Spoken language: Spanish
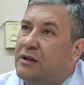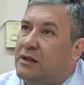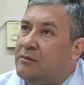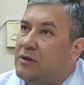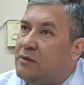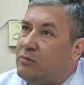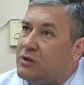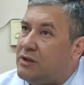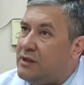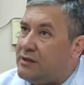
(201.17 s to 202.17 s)
que
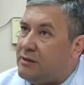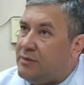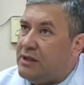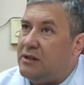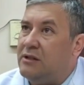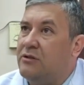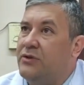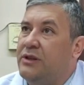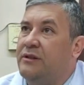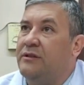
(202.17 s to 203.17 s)
muchas de ellas terminan estos
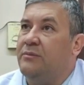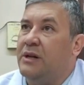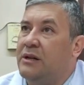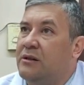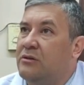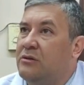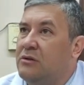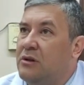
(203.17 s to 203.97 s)
fines de semana con